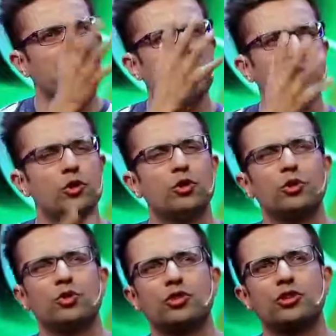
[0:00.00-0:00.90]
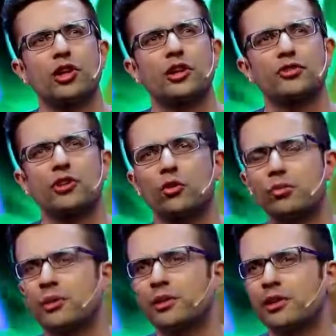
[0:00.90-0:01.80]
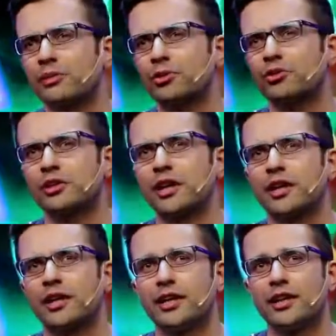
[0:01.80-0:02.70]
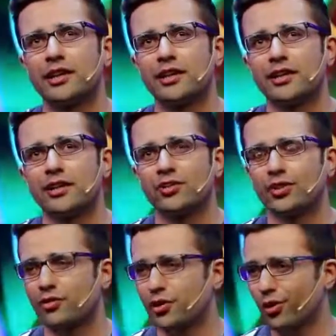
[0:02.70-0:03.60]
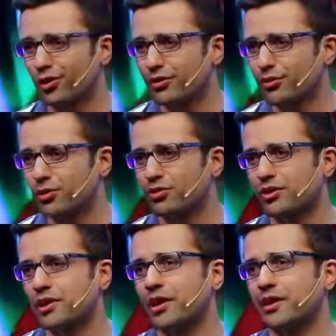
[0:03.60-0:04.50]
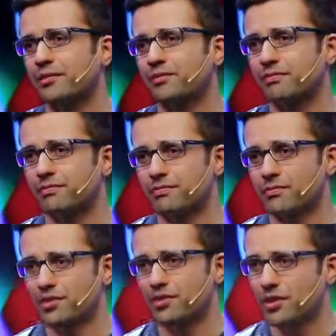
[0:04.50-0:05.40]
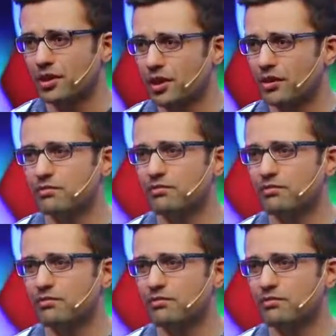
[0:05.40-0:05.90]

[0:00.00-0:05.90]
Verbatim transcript: पेड़ पौधों में हो सकता है किसी का घूमने फिरने में हो सकता है किसी का फोटोग्राफी में हो सकता है किसी का